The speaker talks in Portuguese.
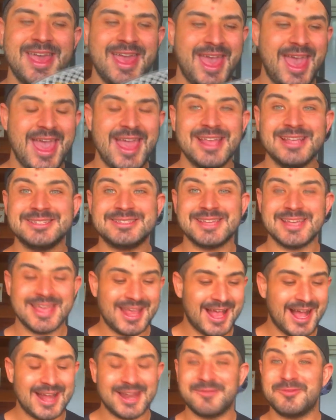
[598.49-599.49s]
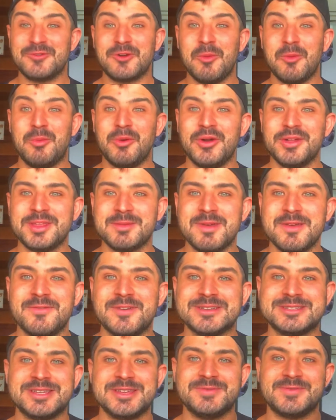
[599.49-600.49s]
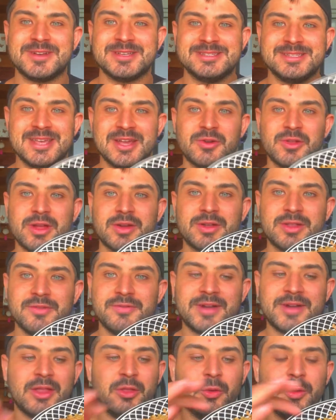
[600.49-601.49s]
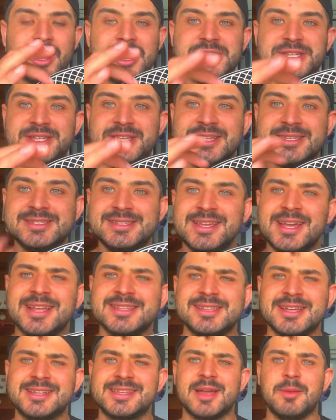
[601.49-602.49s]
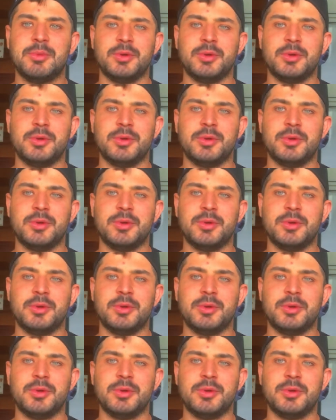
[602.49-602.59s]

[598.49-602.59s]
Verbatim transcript: É isso aí, cara. Ficou pronta. É bem facinho de fazer. Quando ela fica douradinha assim, quer dizer que tá